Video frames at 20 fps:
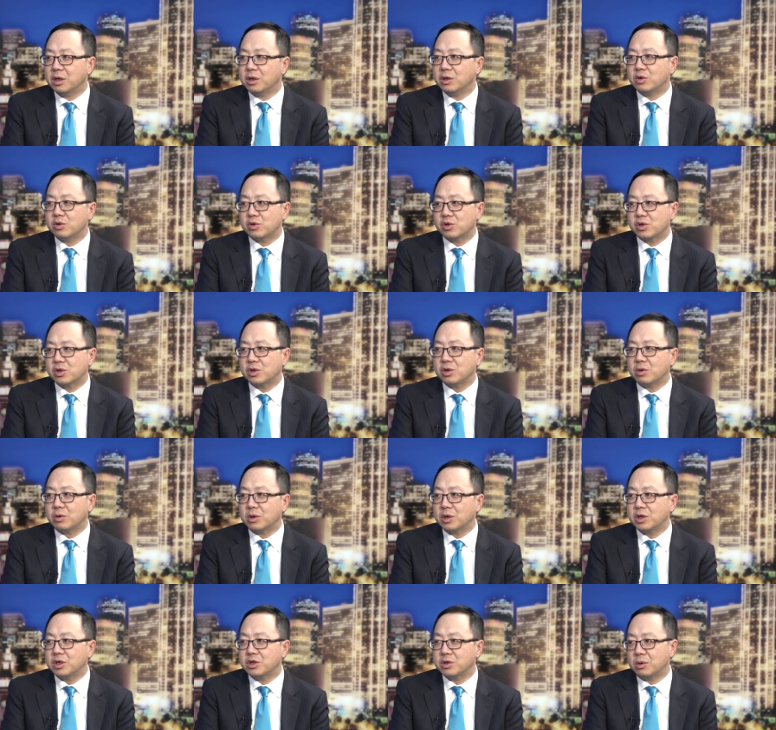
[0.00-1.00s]
就是有
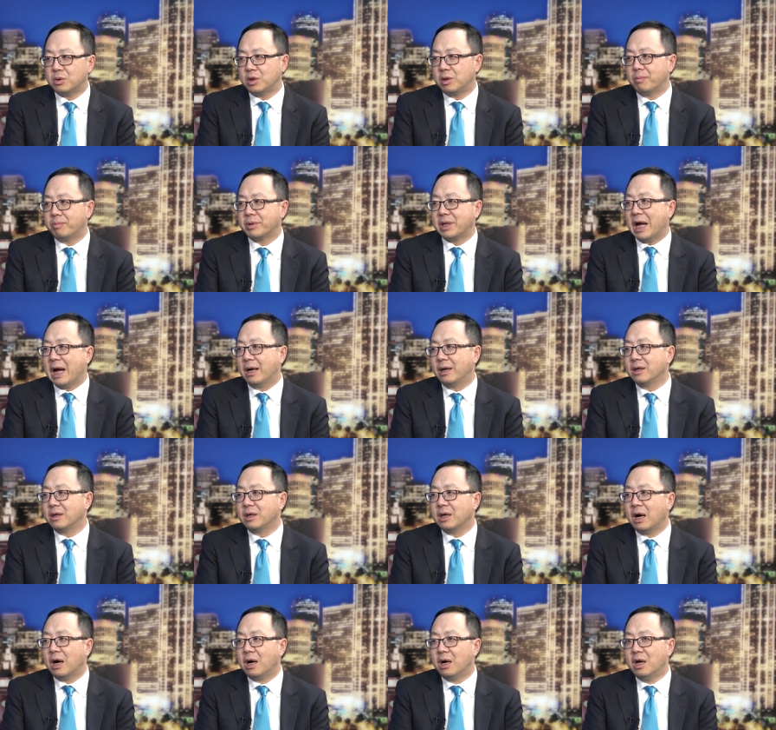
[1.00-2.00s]
的时候你不打理
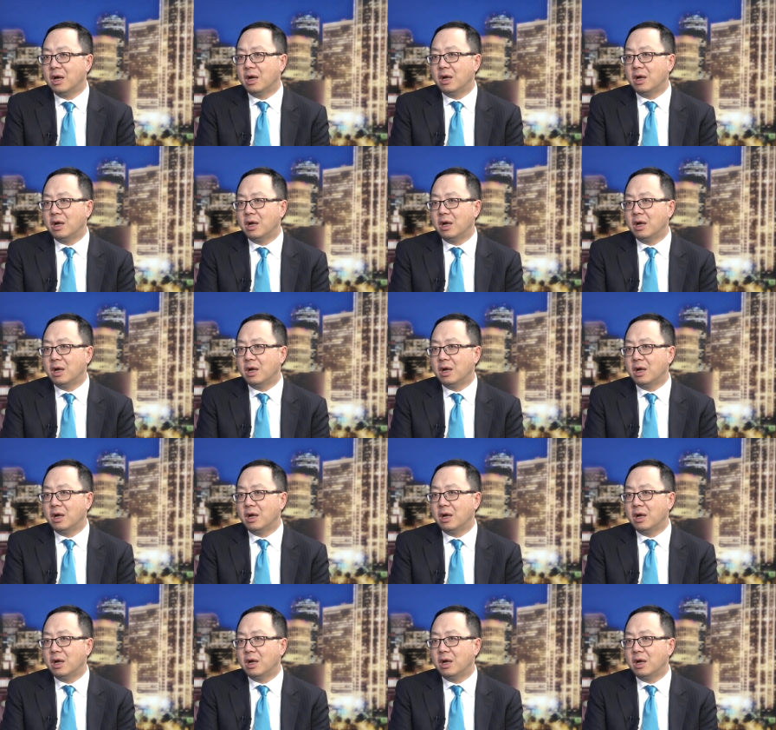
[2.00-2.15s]
啊，